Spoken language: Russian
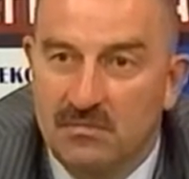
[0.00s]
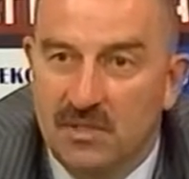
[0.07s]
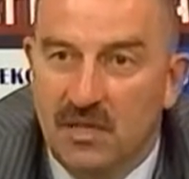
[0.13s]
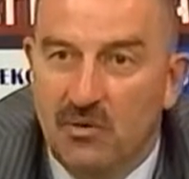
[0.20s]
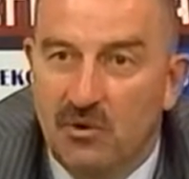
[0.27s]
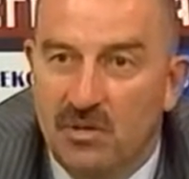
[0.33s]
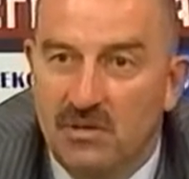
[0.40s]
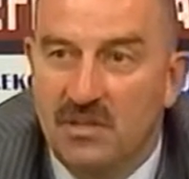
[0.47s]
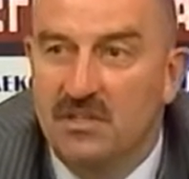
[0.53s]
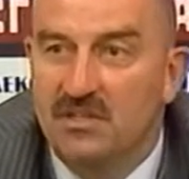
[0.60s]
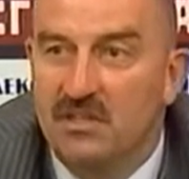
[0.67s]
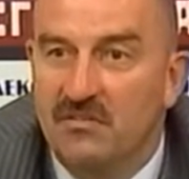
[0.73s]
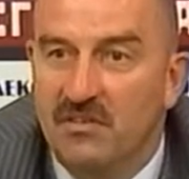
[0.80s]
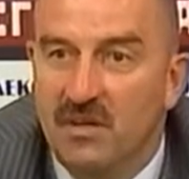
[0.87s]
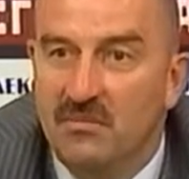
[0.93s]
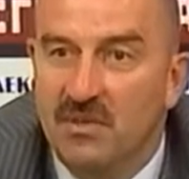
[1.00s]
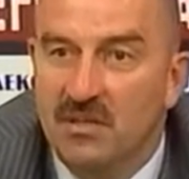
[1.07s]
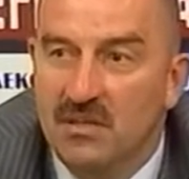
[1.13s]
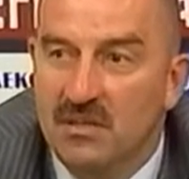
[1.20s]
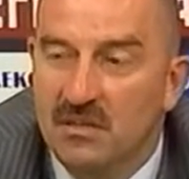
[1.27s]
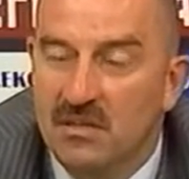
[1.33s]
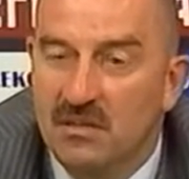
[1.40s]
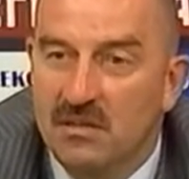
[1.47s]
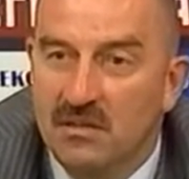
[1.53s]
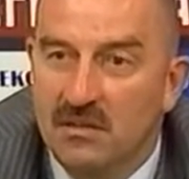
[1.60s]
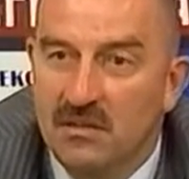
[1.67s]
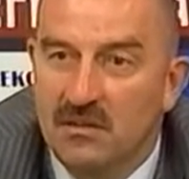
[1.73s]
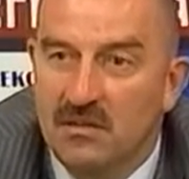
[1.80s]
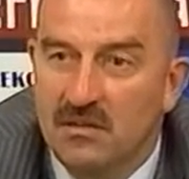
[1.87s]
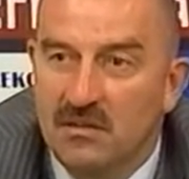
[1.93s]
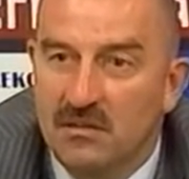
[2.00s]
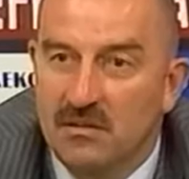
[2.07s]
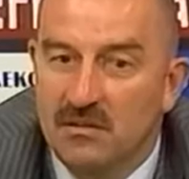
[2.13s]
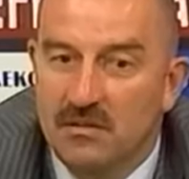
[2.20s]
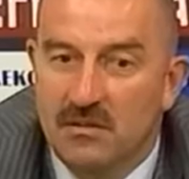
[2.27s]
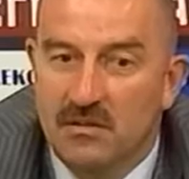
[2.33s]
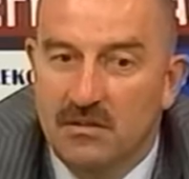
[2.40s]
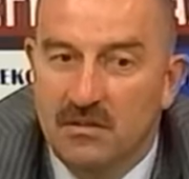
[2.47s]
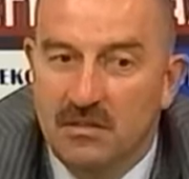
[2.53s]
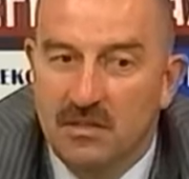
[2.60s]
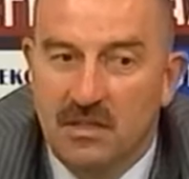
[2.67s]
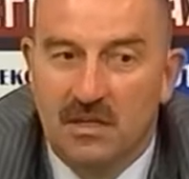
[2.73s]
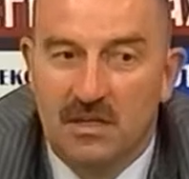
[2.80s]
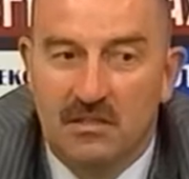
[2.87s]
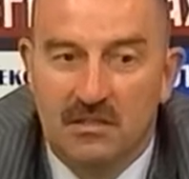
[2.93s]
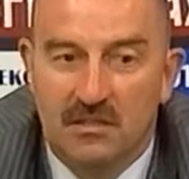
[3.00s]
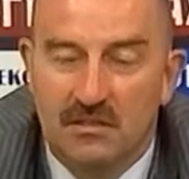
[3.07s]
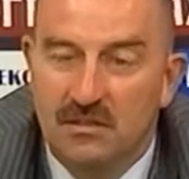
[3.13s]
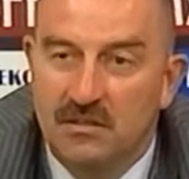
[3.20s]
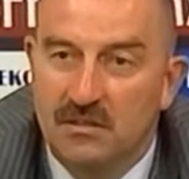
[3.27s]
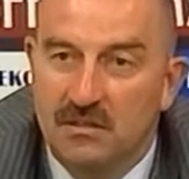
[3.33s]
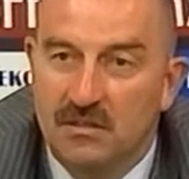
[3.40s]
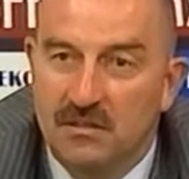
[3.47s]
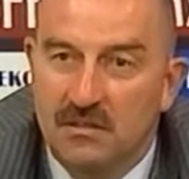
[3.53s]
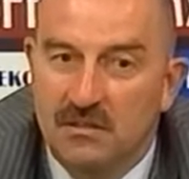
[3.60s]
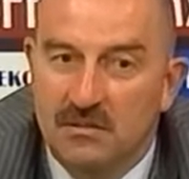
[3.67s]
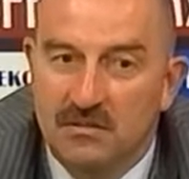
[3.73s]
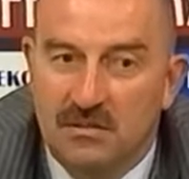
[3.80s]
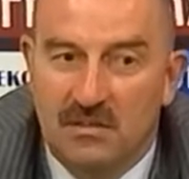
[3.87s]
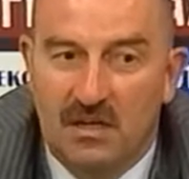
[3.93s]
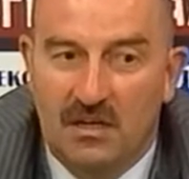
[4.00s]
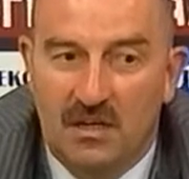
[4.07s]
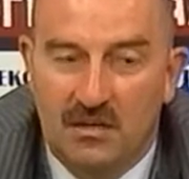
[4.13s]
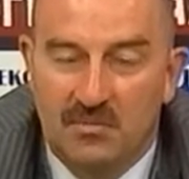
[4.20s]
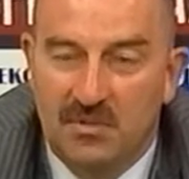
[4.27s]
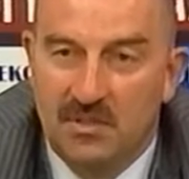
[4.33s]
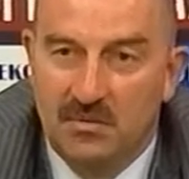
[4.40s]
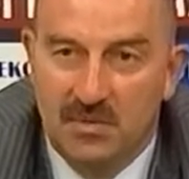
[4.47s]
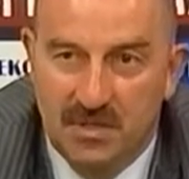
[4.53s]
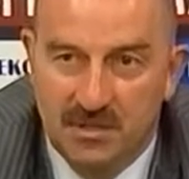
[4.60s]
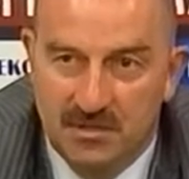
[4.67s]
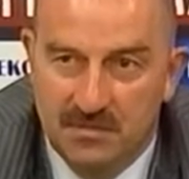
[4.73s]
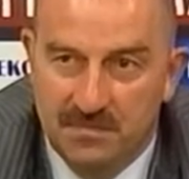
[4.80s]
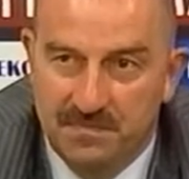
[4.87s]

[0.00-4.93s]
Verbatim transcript: такой отрезок времени э, играть не так, как подобает.